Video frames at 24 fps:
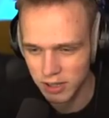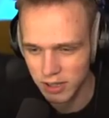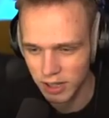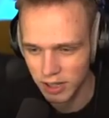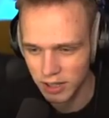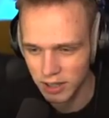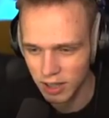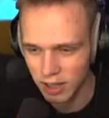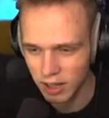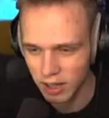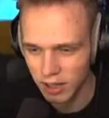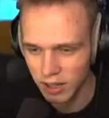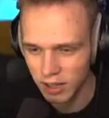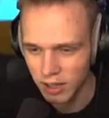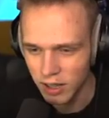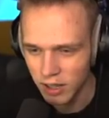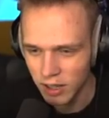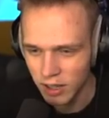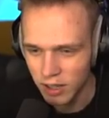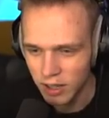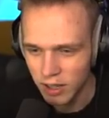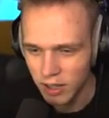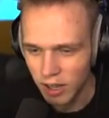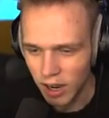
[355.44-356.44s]
tak dalej.
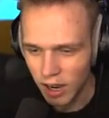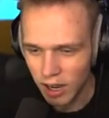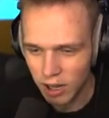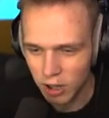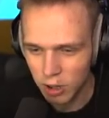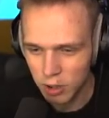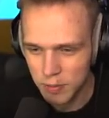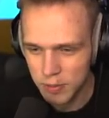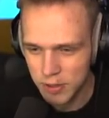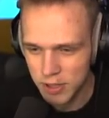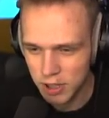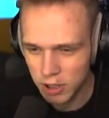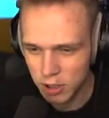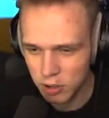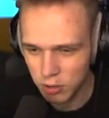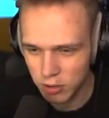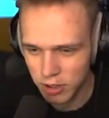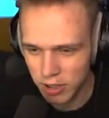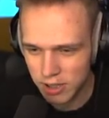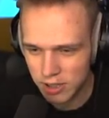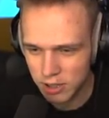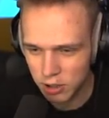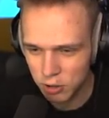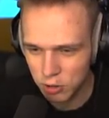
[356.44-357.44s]
Halo Bzyku,
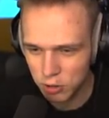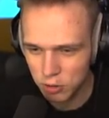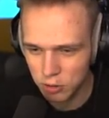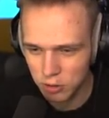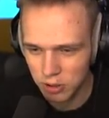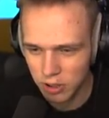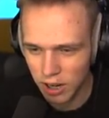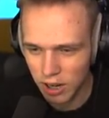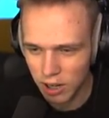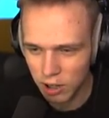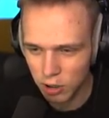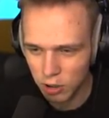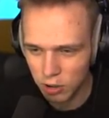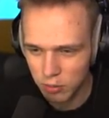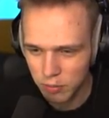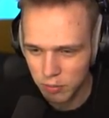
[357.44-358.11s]
jesteś tu, halo